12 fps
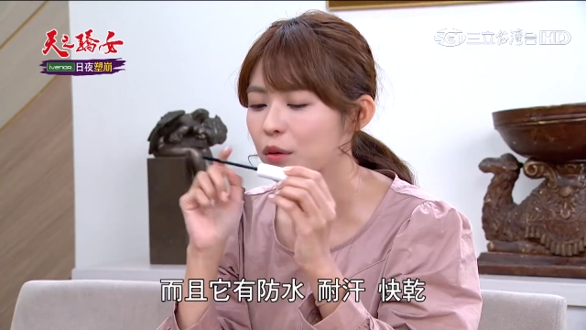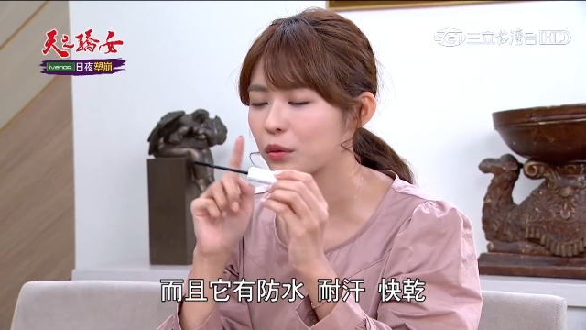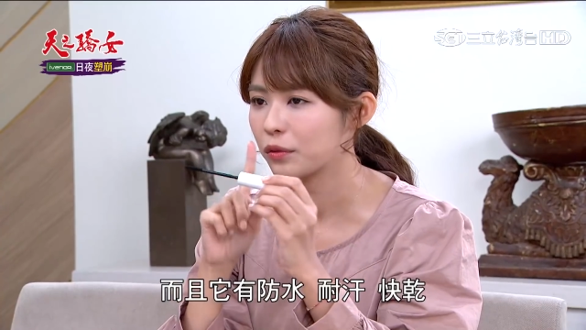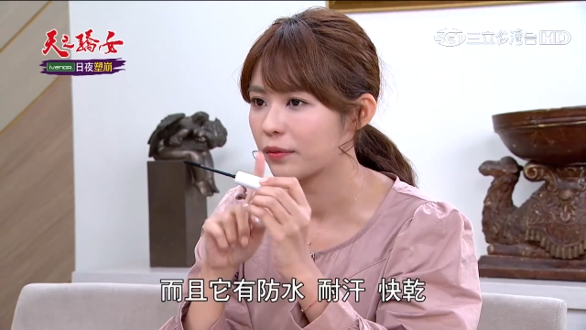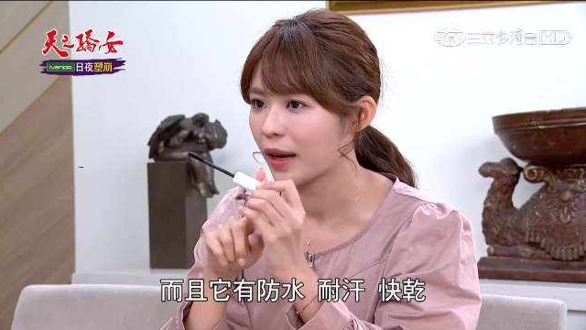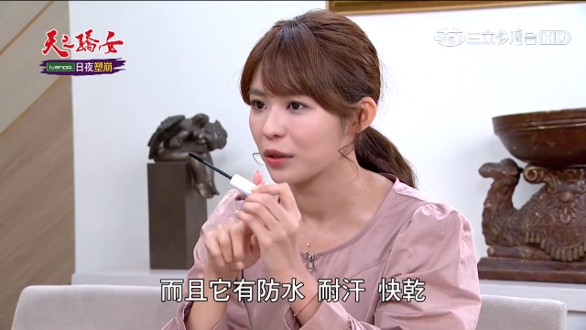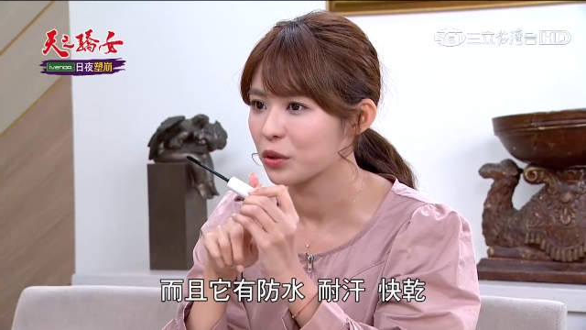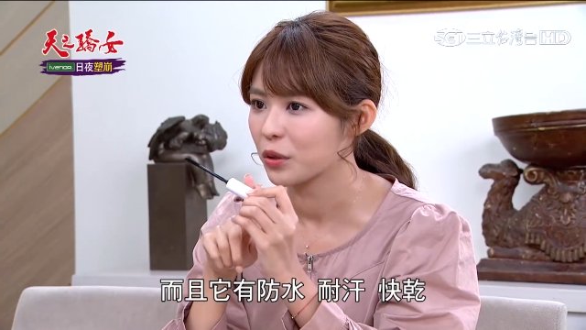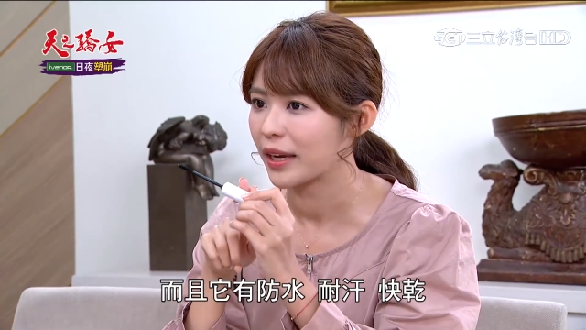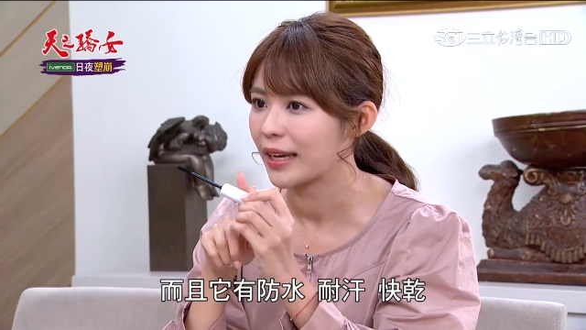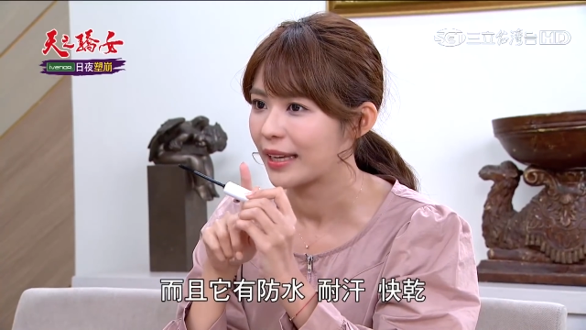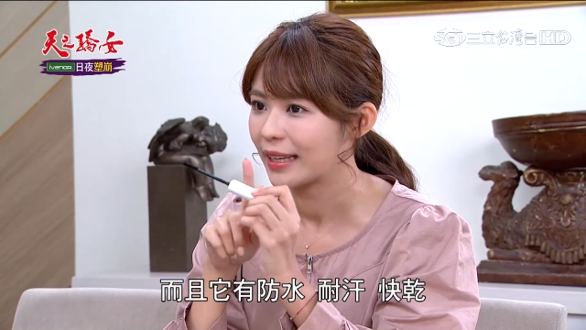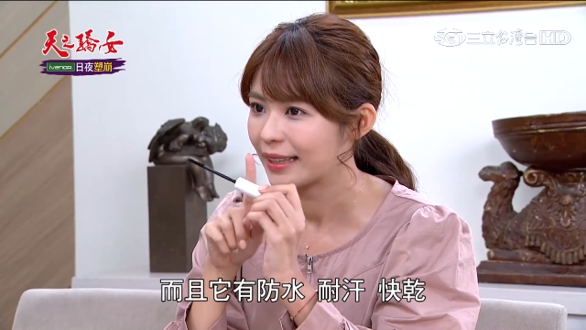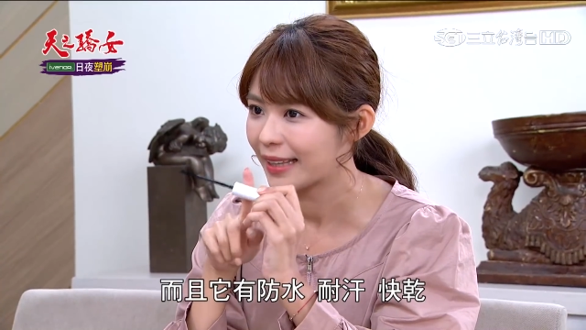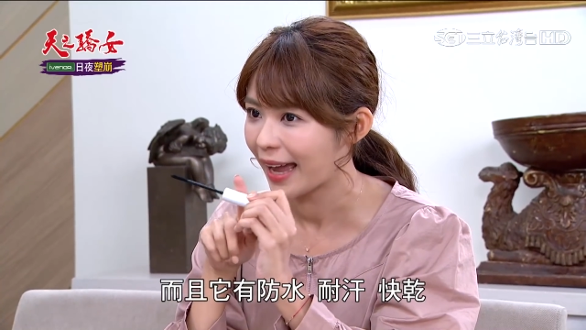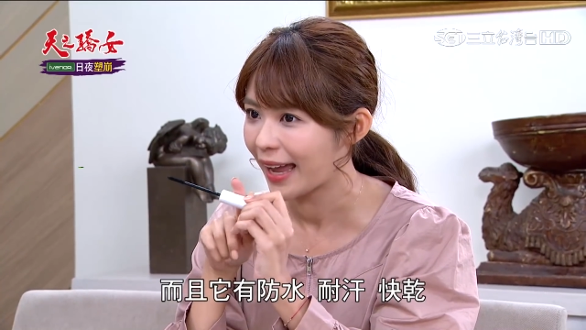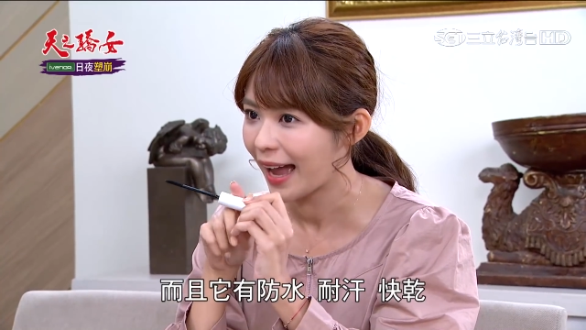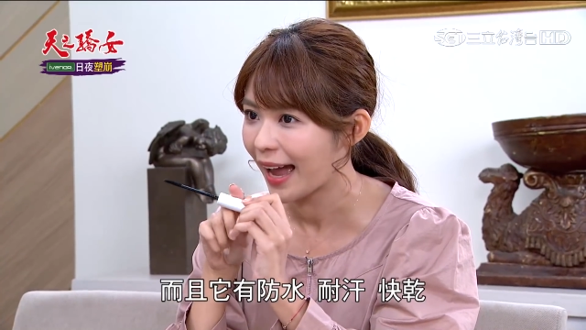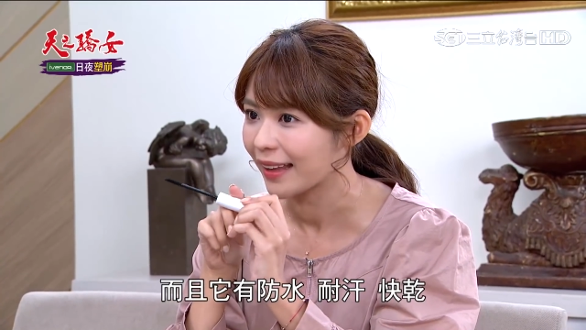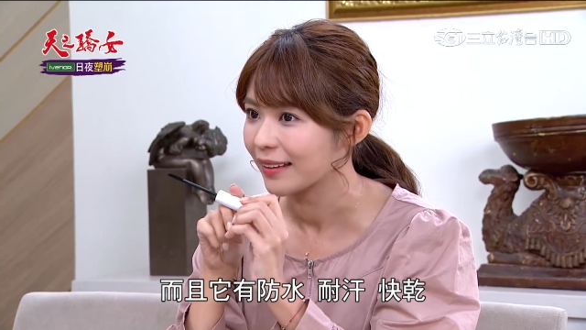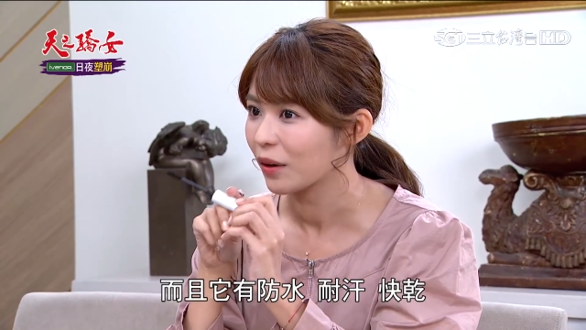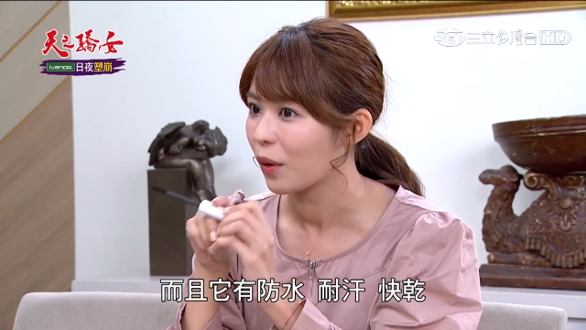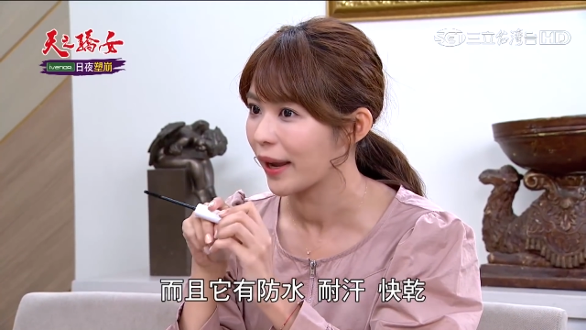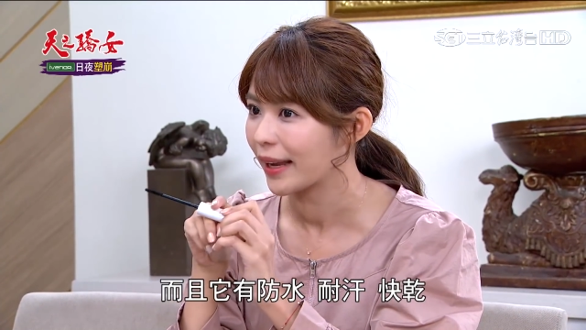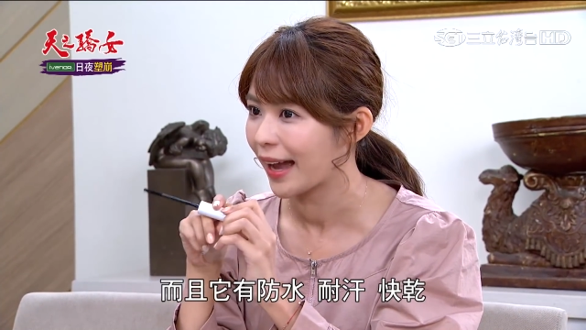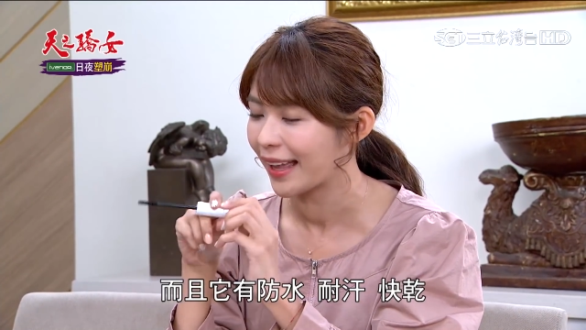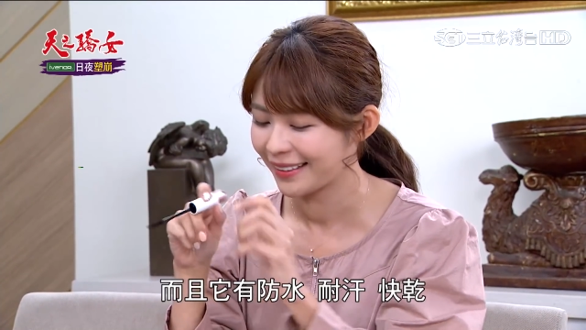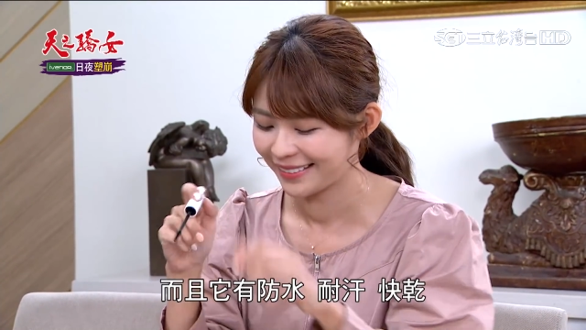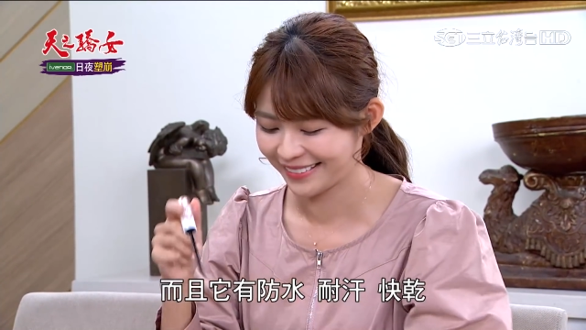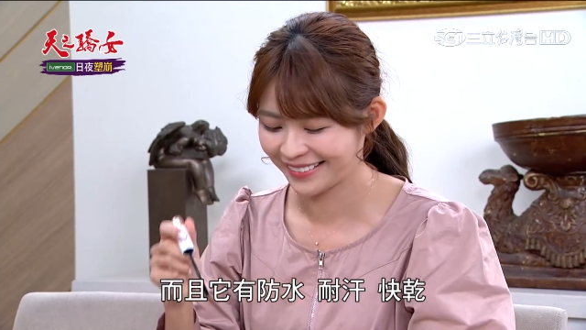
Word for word: 有防水、耐旱、快干。